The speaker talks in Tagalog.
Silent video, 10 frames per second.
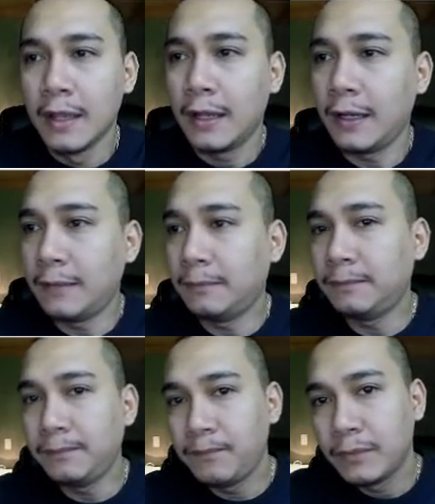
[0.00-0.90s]

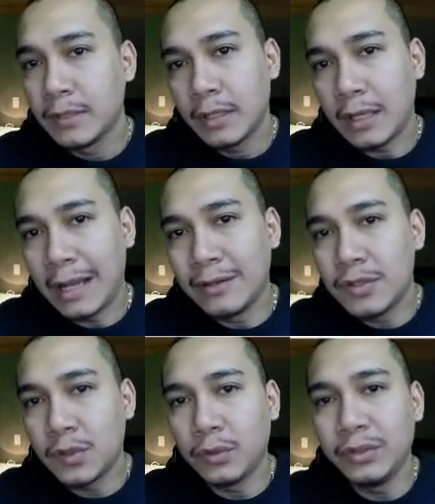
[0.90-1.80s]
Um, ang
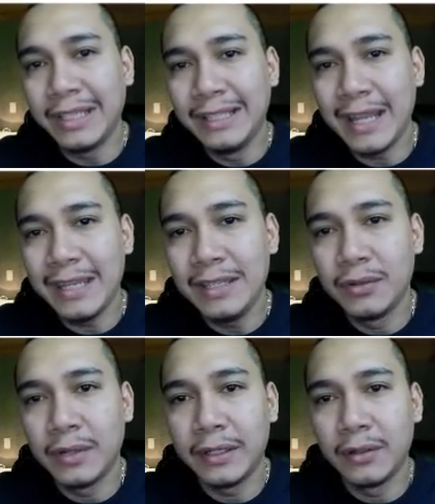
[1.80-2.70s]
gusto kong tignan ninyo
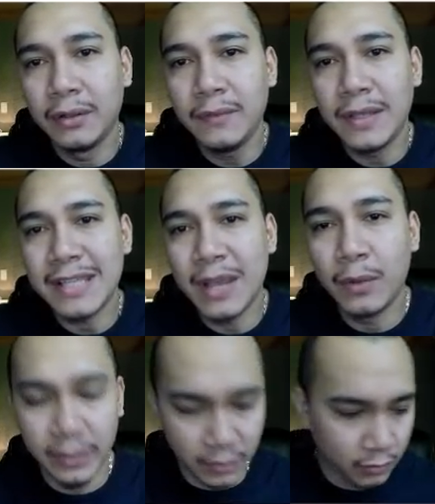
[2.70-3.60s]
ngayon is I
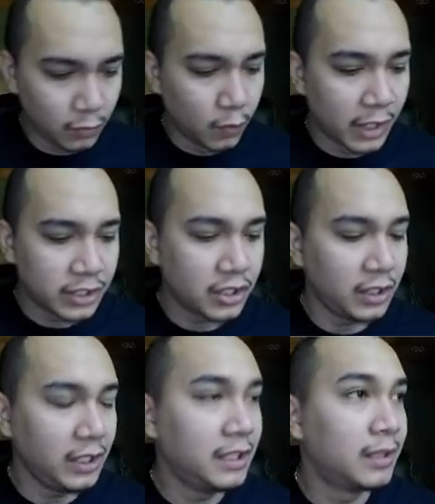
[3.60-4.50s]
want you to watch
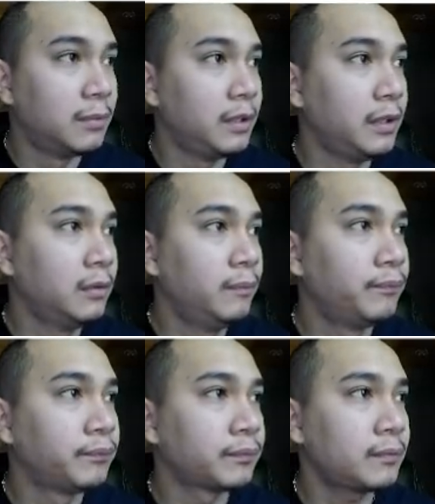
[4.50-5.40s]
EW,
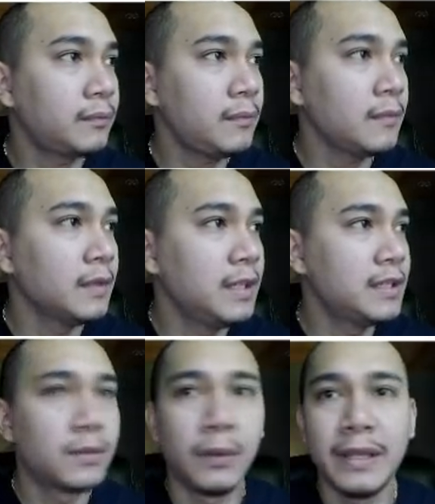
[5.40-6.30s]

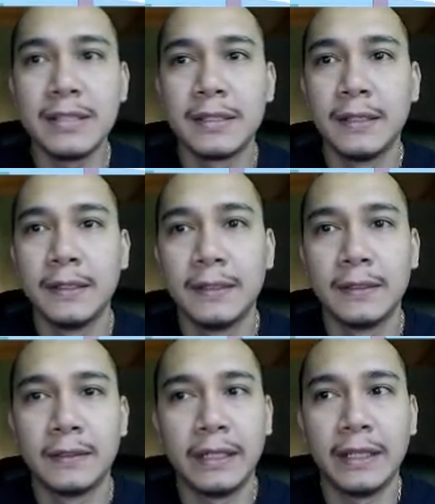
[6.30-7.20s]
East-West,
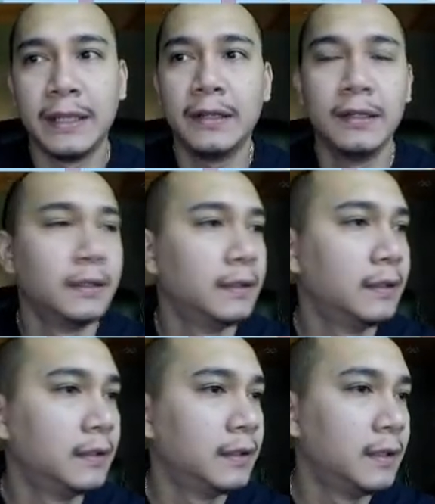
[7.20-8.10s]
right here.
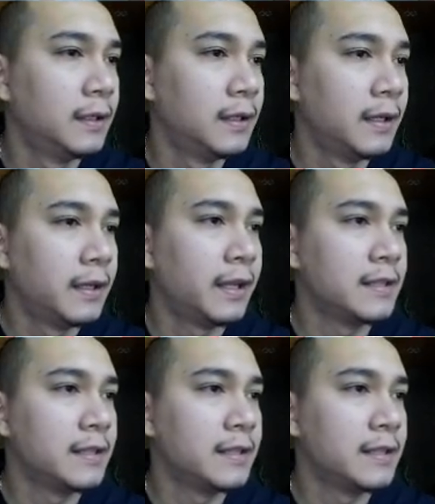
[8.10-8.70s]
Yan.